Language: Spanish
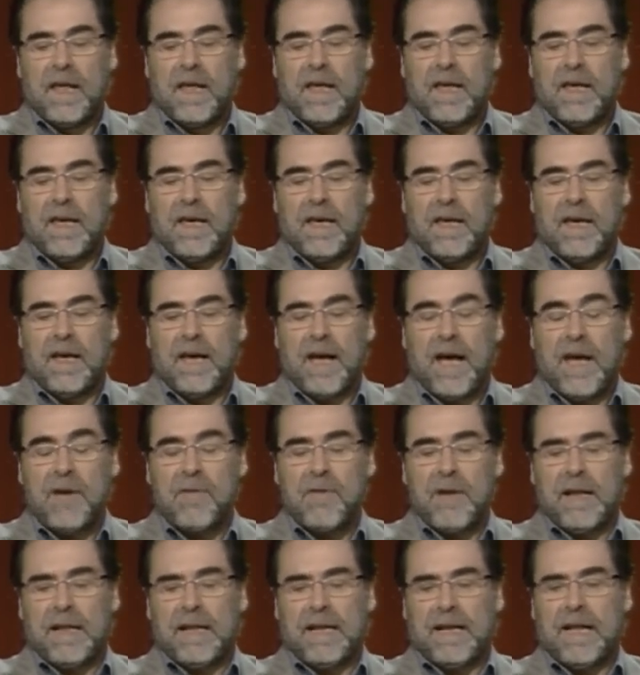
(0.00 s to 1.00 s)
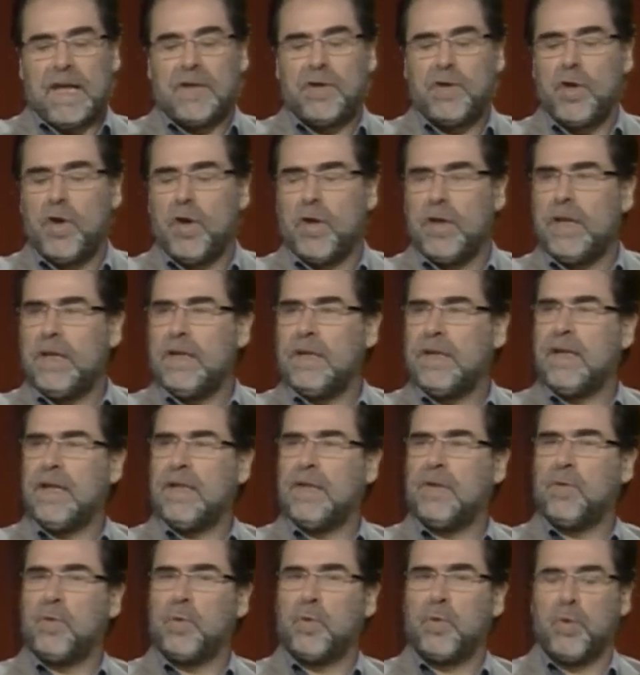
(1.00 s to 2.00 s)
Eh, hay una relación
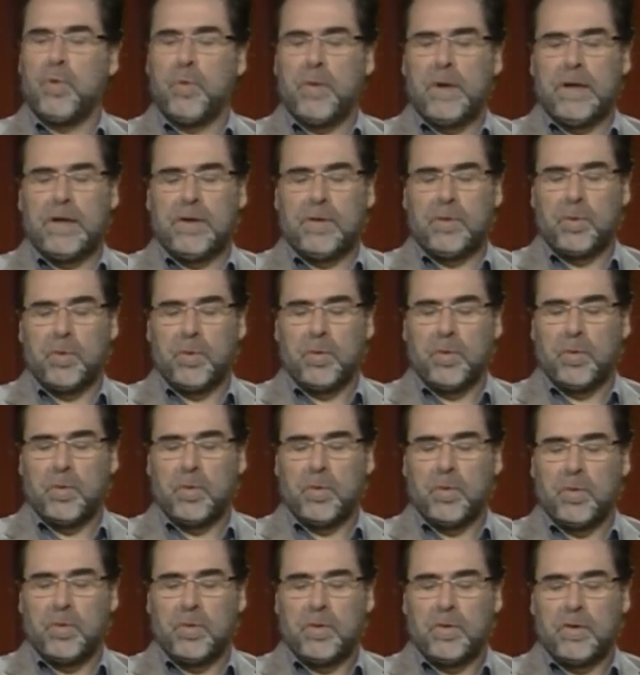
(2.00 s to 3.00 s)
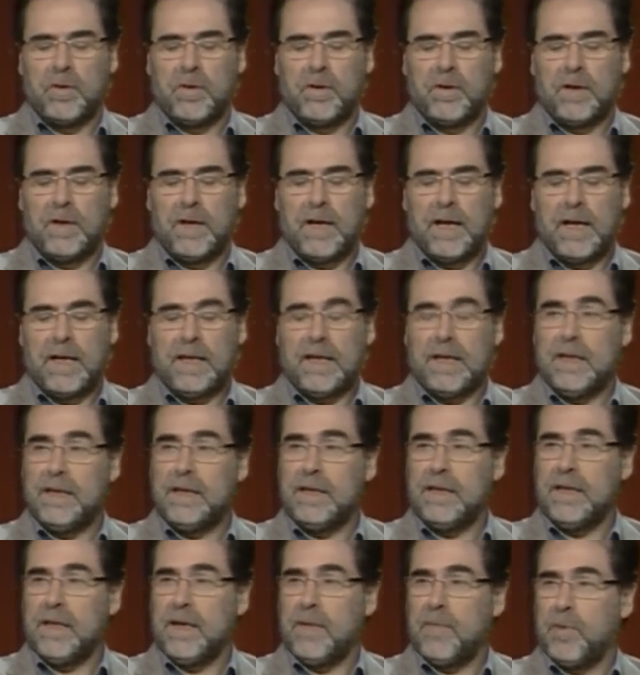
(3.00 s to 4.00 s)
entre tu juventud
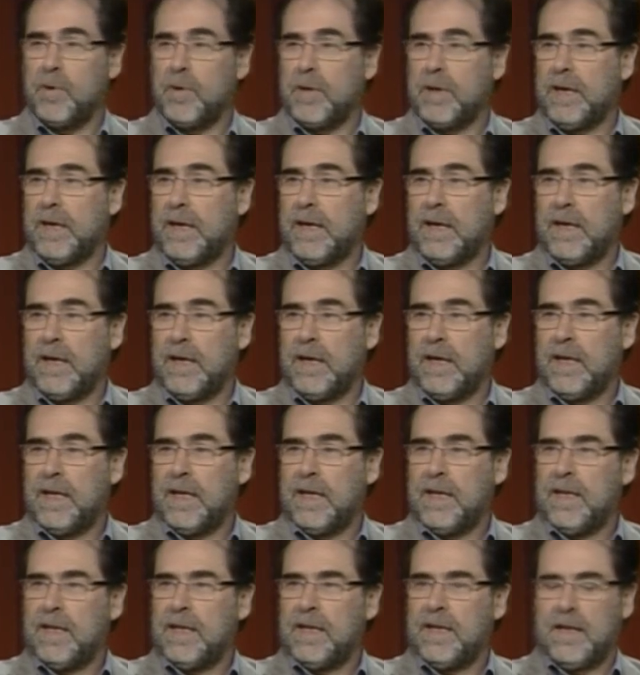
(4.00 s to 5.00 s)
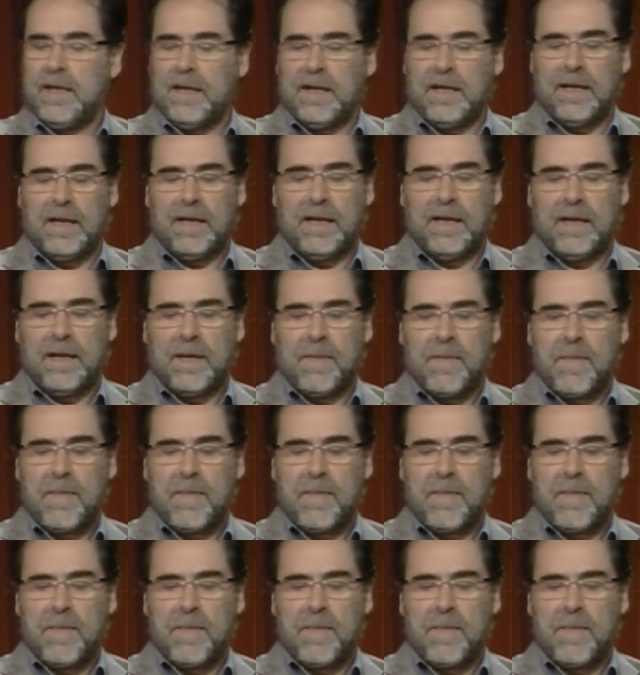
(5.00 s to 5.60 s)
argentina, porque eh,